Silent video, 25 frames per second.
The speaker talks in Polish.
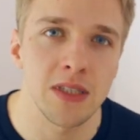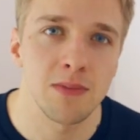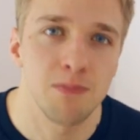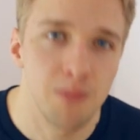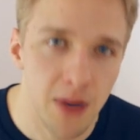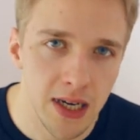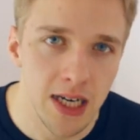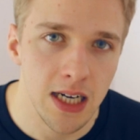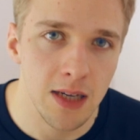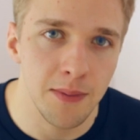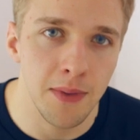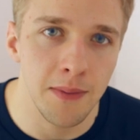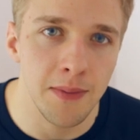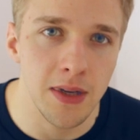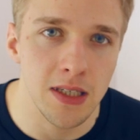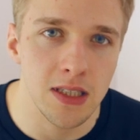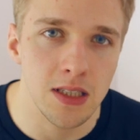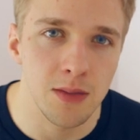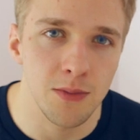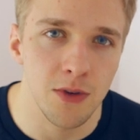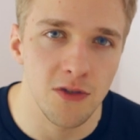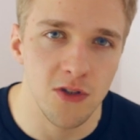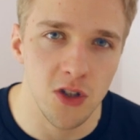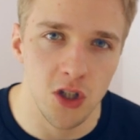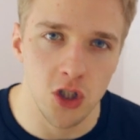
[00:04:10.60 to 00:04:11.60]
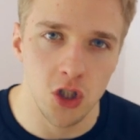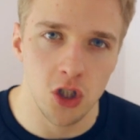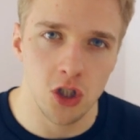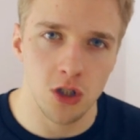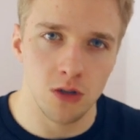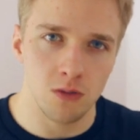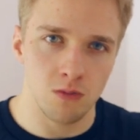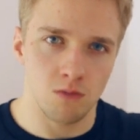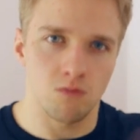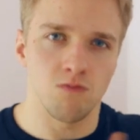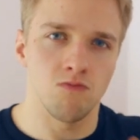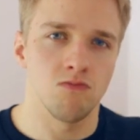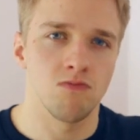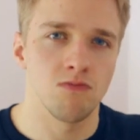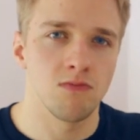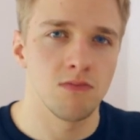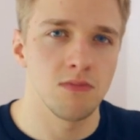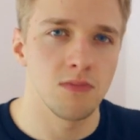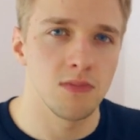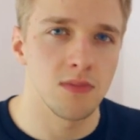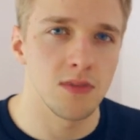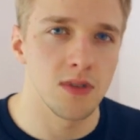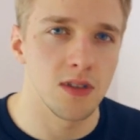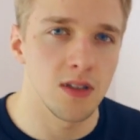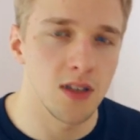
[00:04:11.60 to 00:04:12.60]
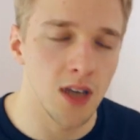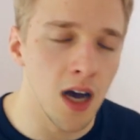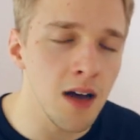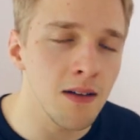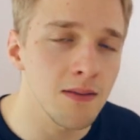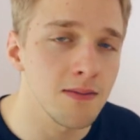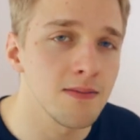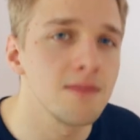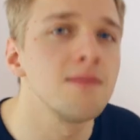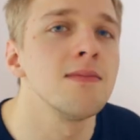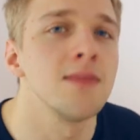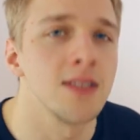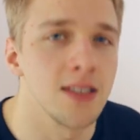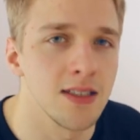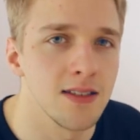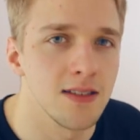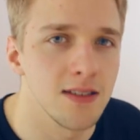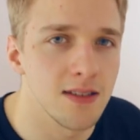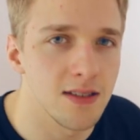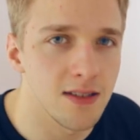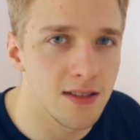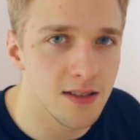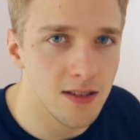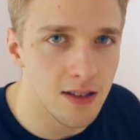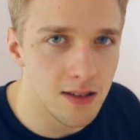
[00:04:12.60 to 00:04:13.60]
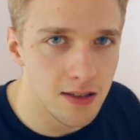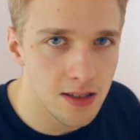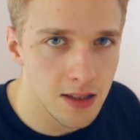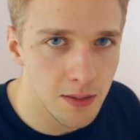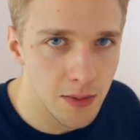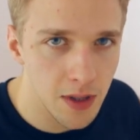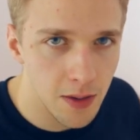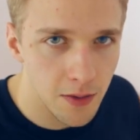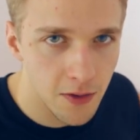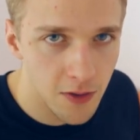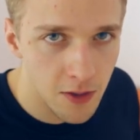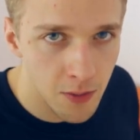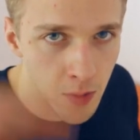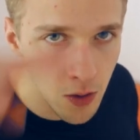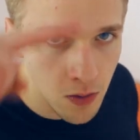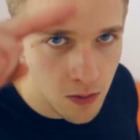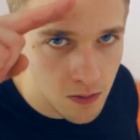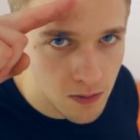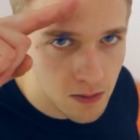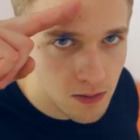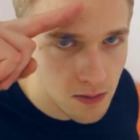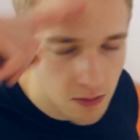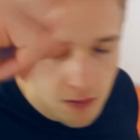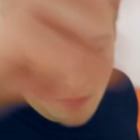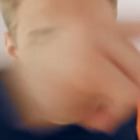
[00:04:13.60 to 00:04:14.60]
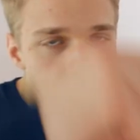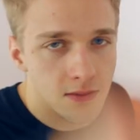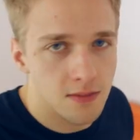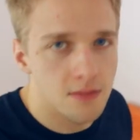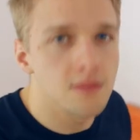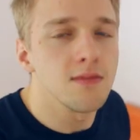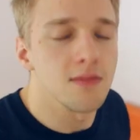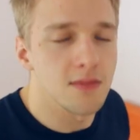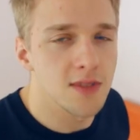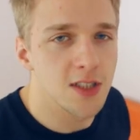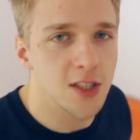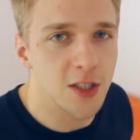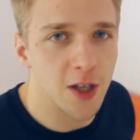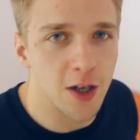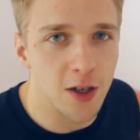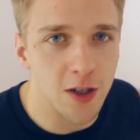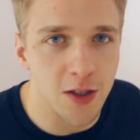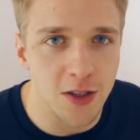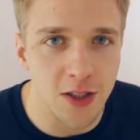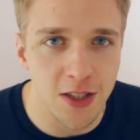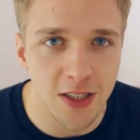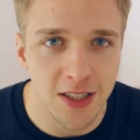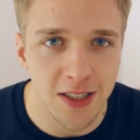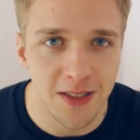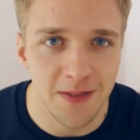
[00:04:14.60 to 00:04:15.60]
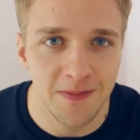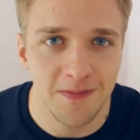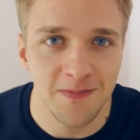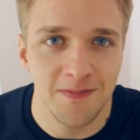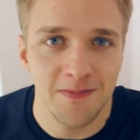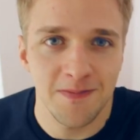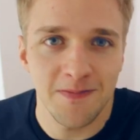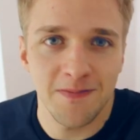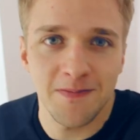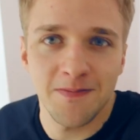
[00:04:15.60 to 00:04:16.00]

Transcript: jest Bark Obama, jestem również ja. I do następnego filmu i szerokości.